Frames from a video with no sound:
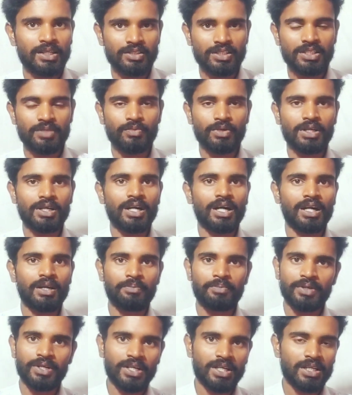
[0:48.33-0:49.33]
जिसमें
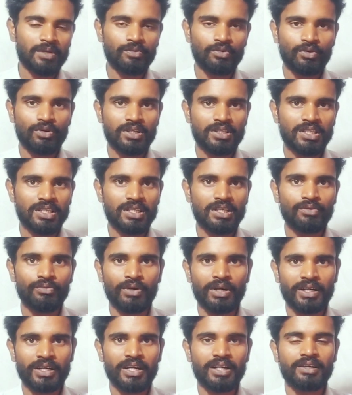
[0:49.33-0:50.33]
आईपी रेटिंग भी होनी चाहिए
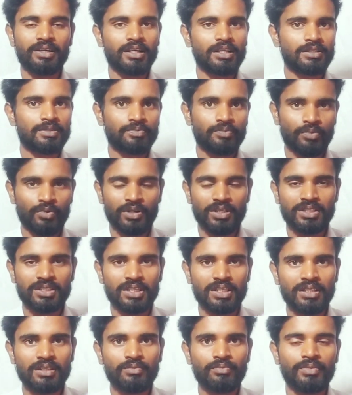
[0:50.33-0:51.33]
वाटर एंड
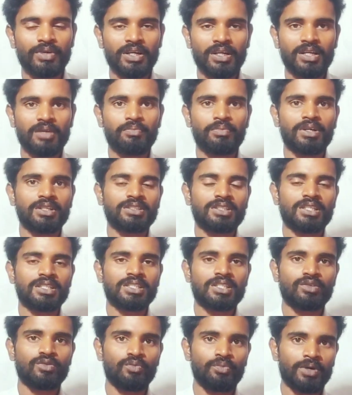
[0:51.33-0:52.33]
प्रोटेक्शन बैटरी पाँच हज़ार
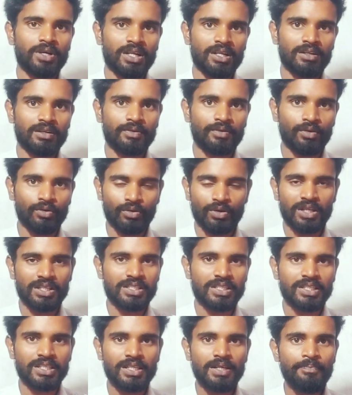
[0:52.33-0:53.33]
से ऊपर होना
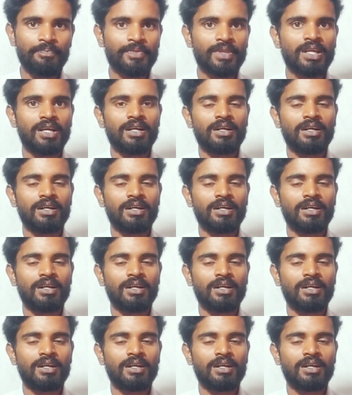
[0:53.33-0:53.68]
चाहिए